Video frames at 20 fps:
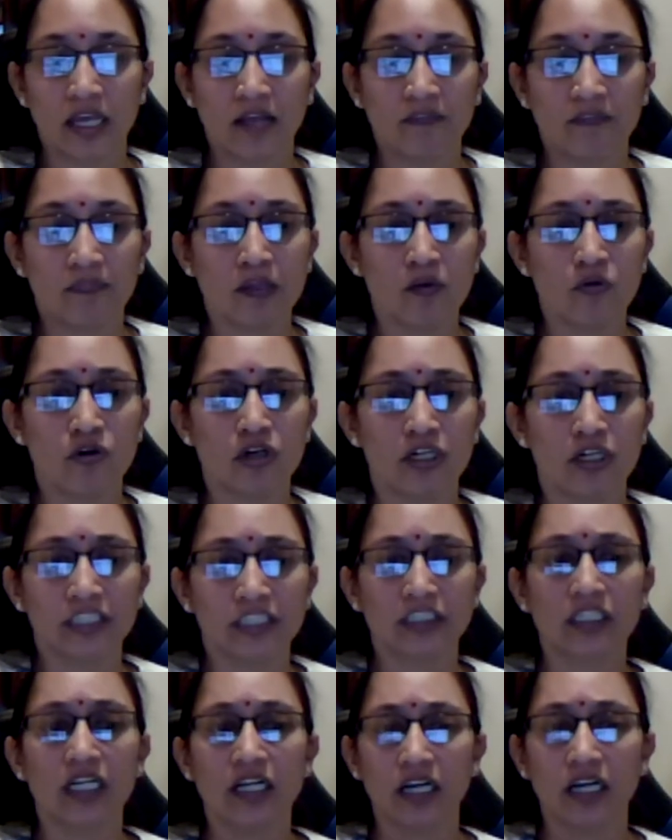எந்த ஒரு
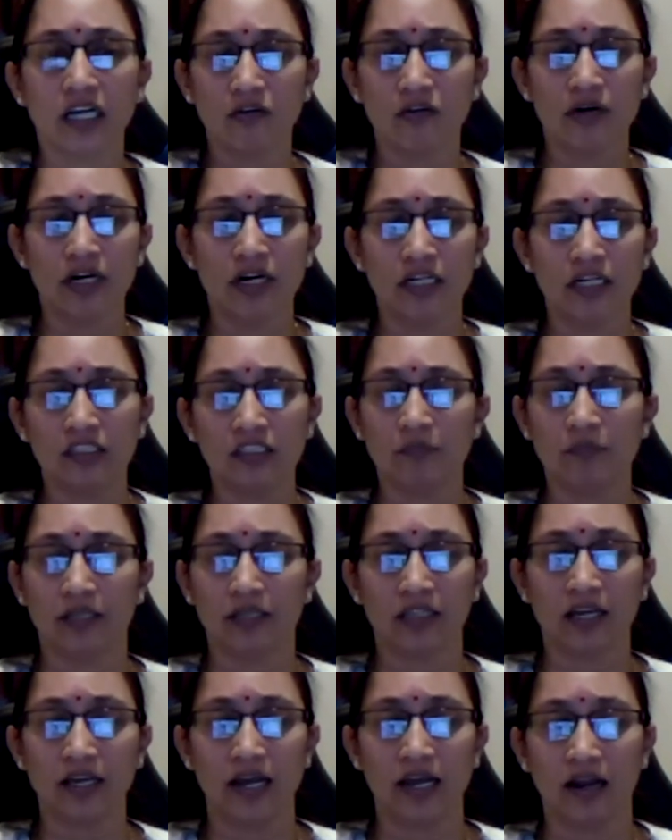டிக்ஷனரியும் எடுத்து
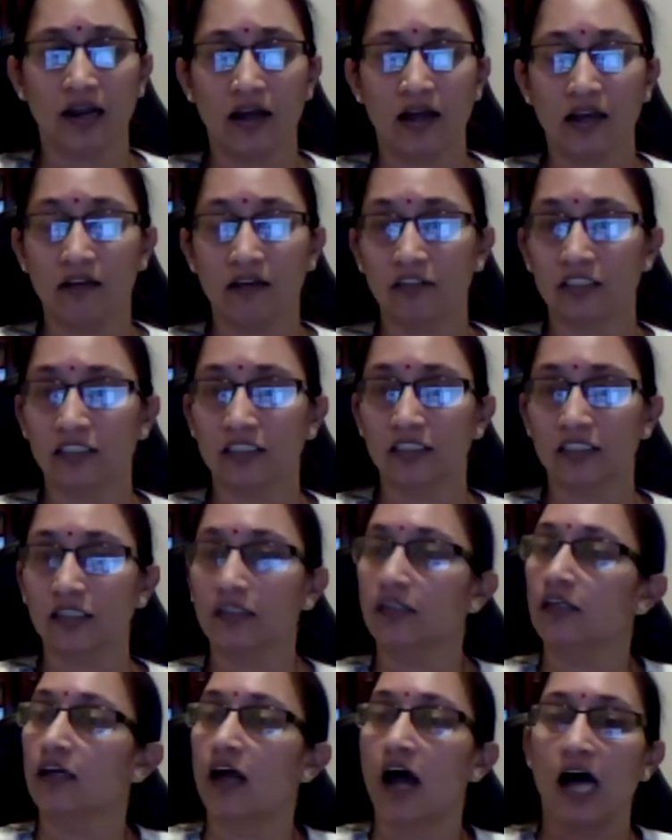பார்த்தா என்னால வந்து
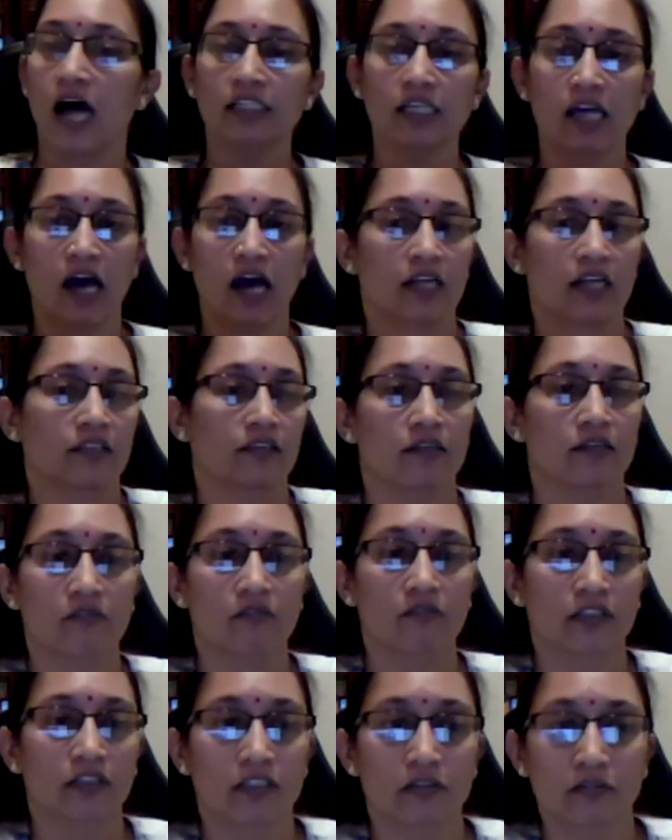அதுக்கு
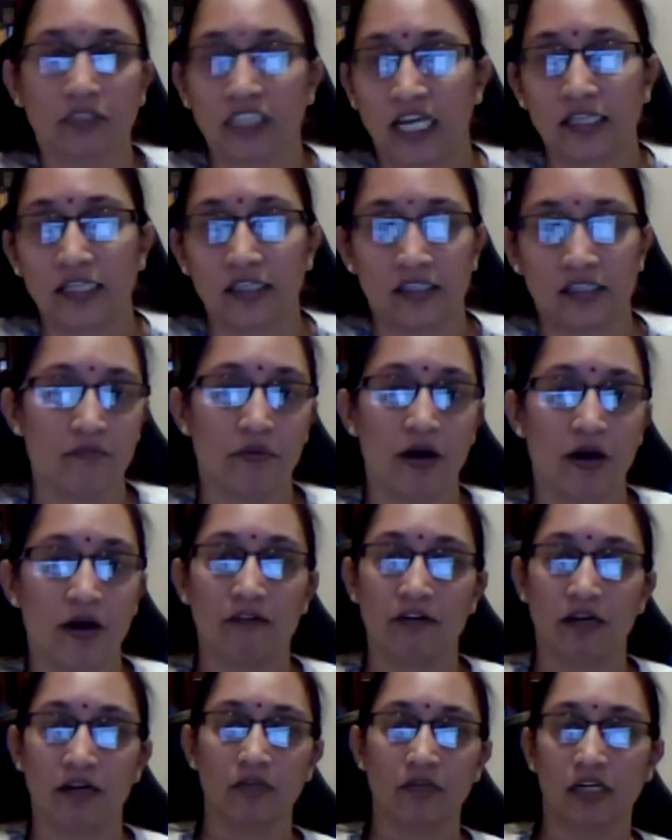அர்த்தம் வந்து சைத்தியம்
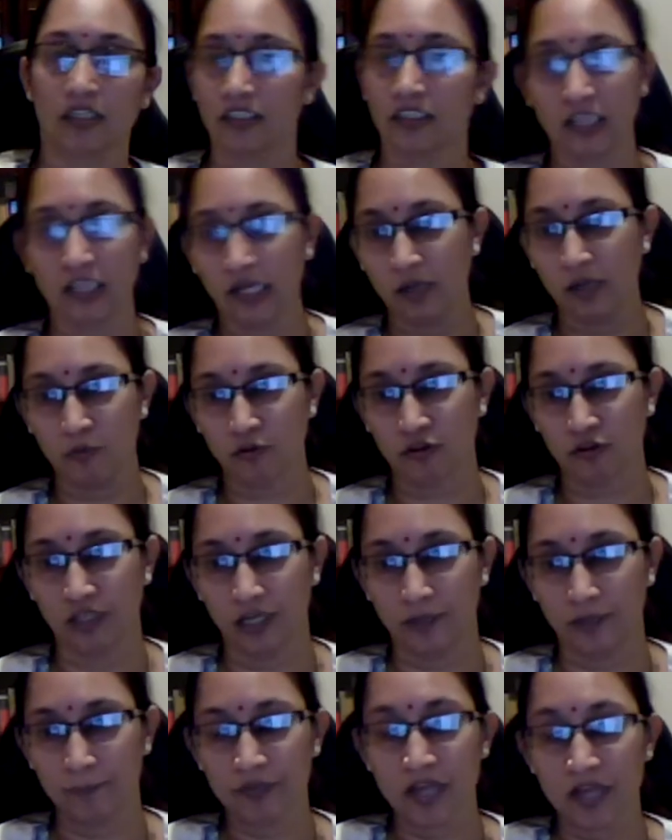பாவனம்ங்கிறது தெரிய போறது
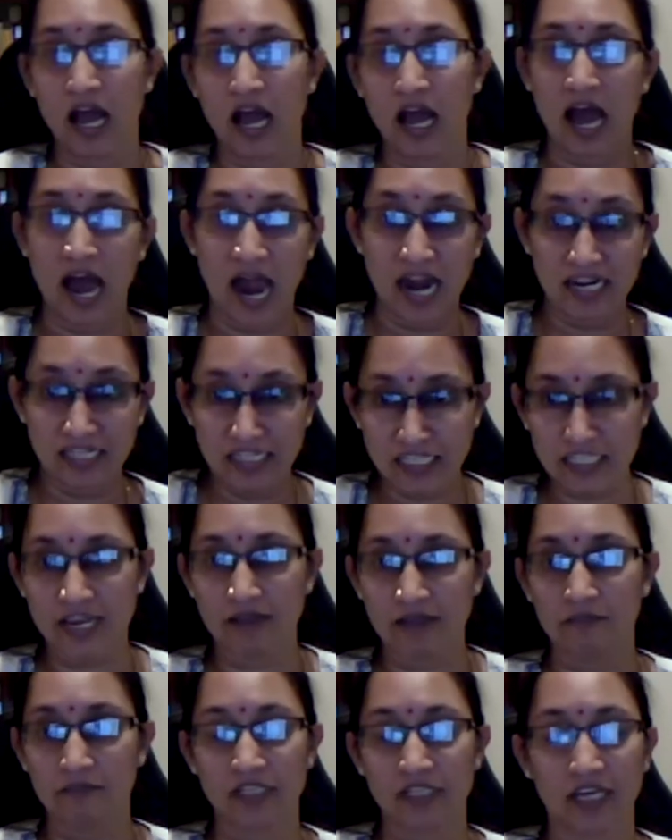இல்லை அட் தி
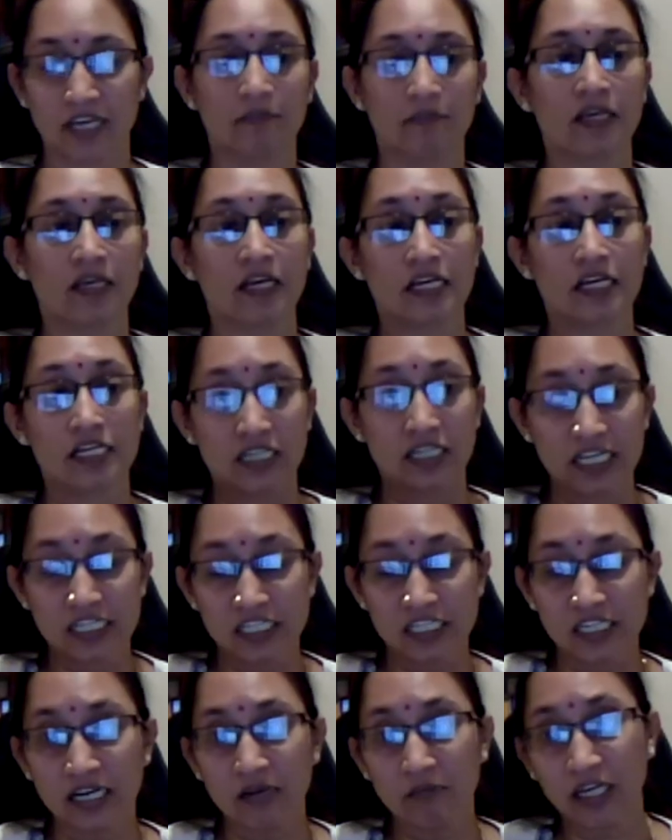சேம் டைம்
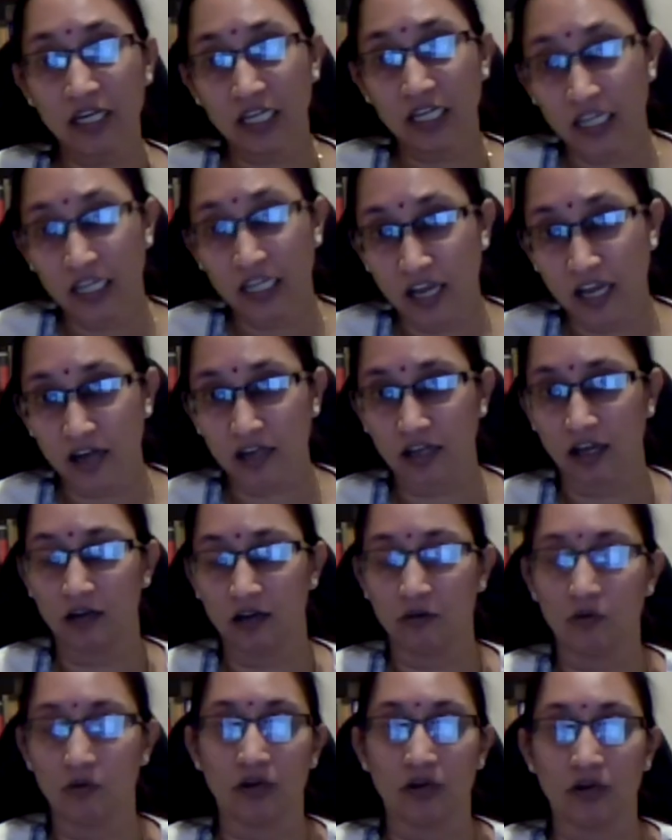டிக்ஷனரி மீனிங்
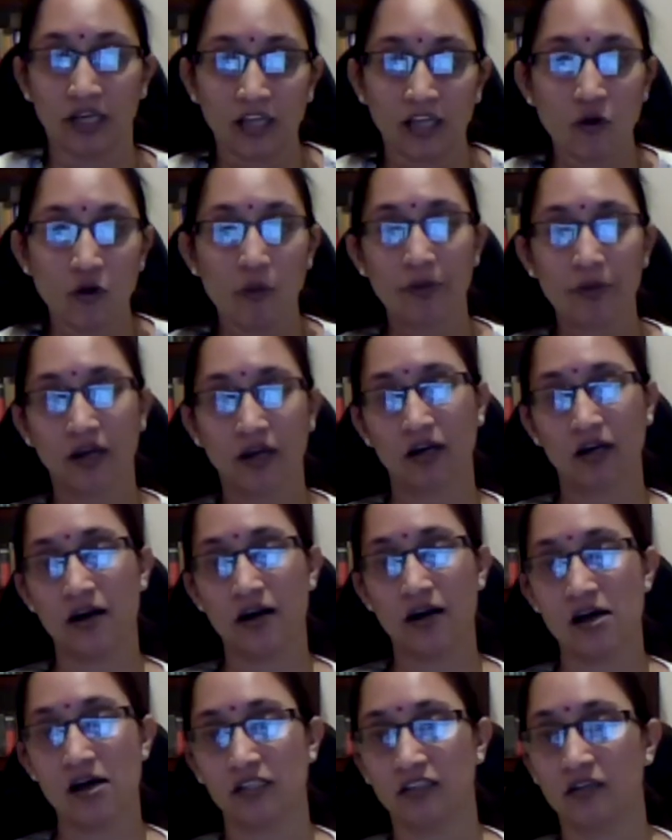இல்லாட்டாலும் ஏதோ
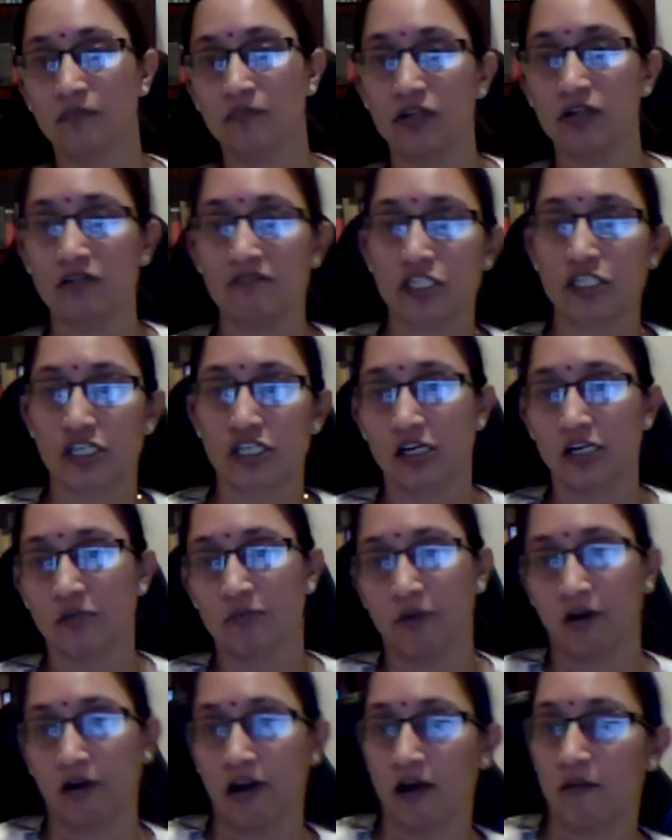பிரகரணார்த்தம்னு வச்சுட்டு
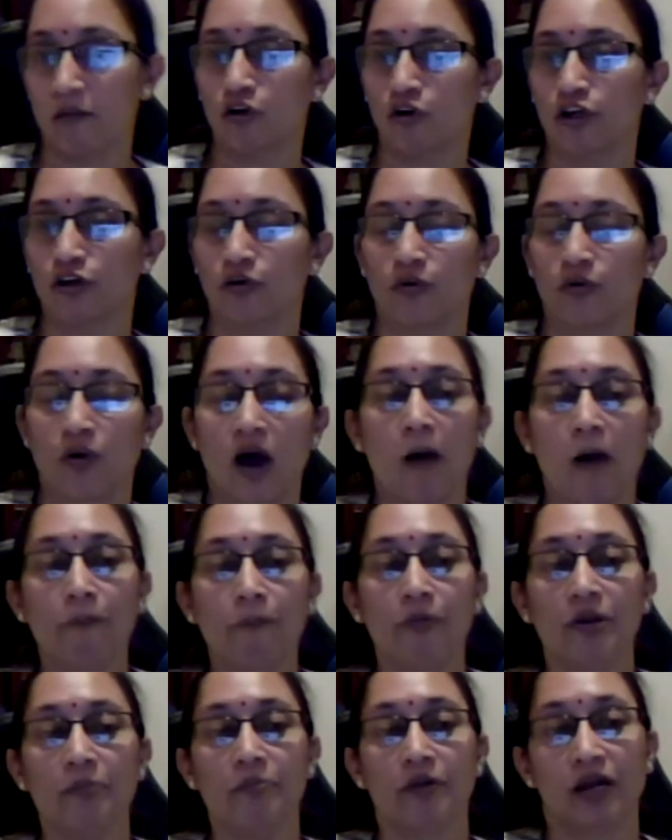பண்ணலாமோ இல்லையோ
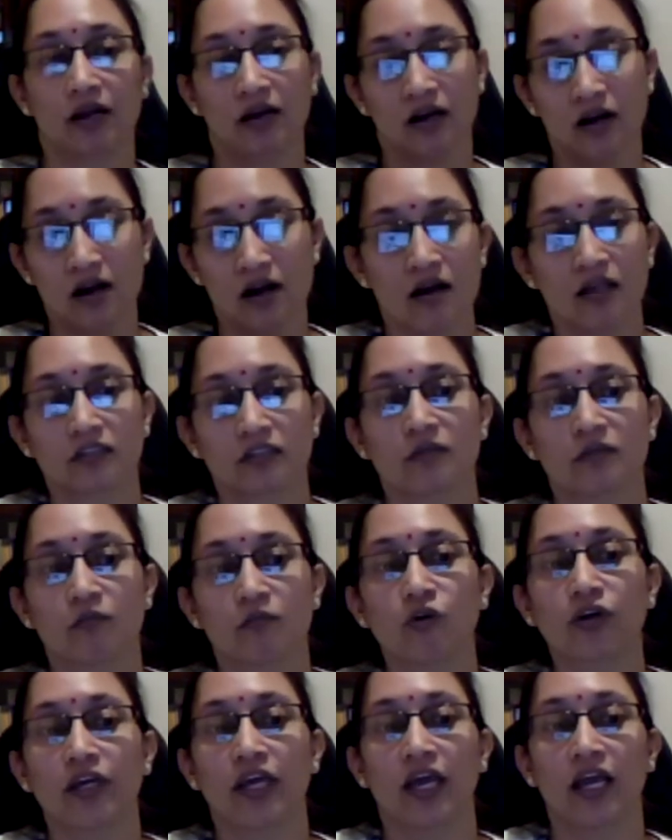அப்படி
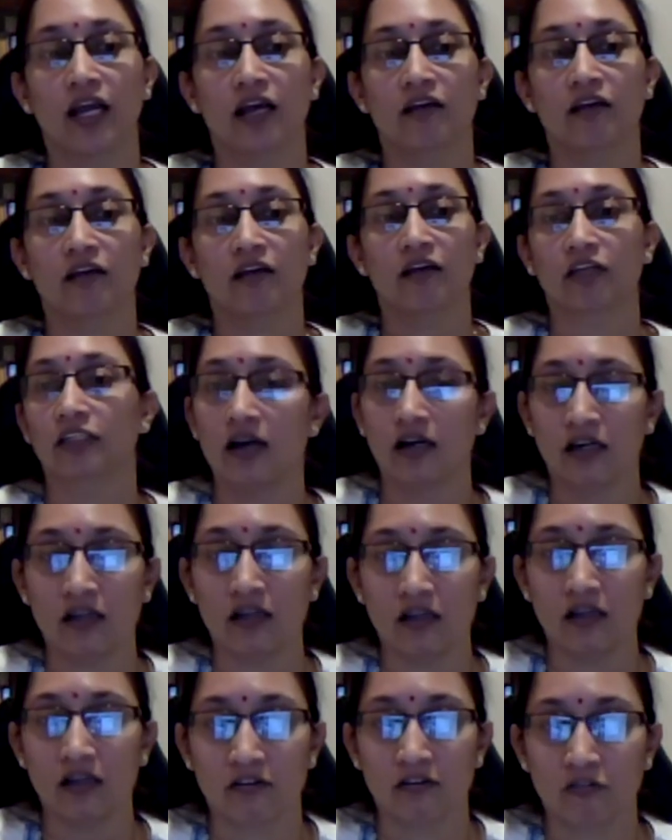பிரகரணார்த்தமும் எனக்கு வந்து அங்க
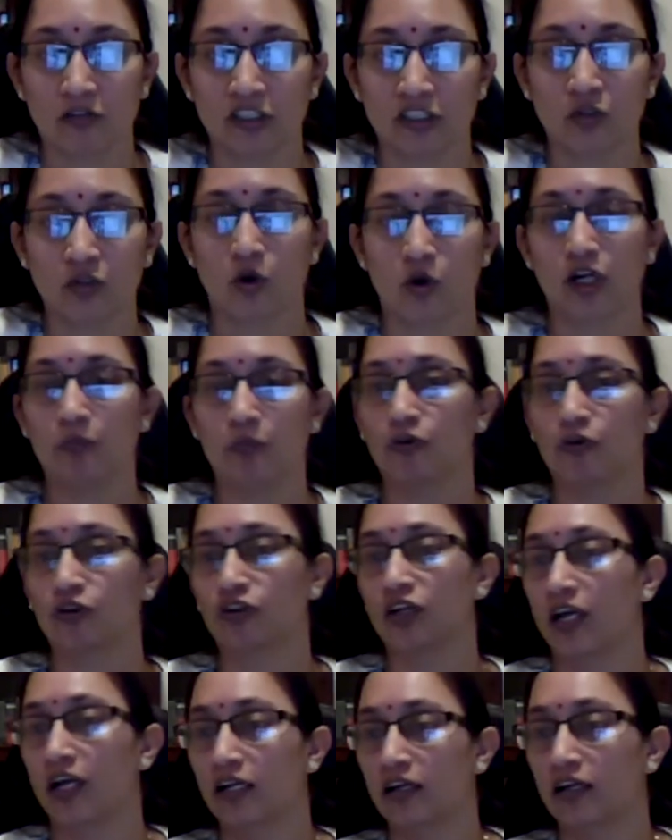வந்து ஒட்ட
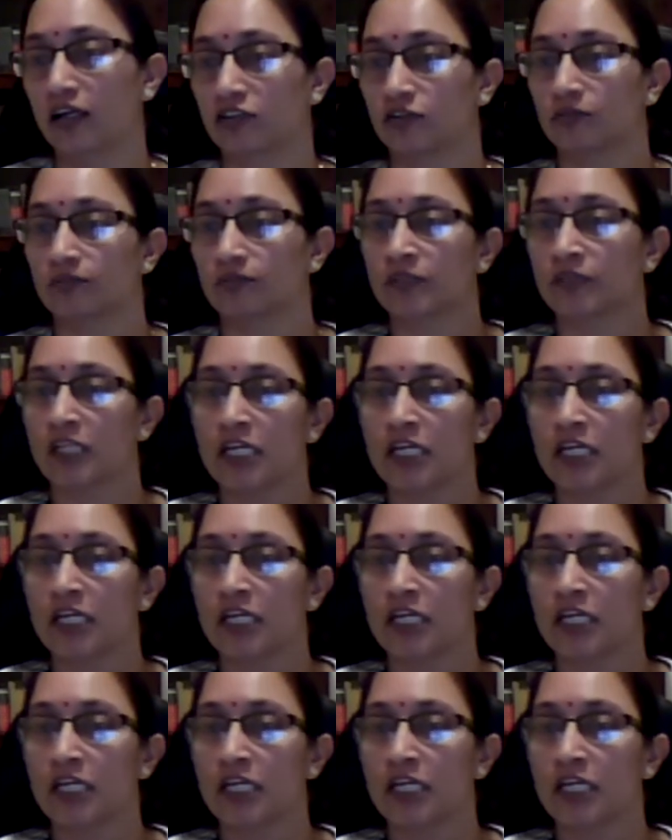போறது இல்லைன்னு அர்த்தம்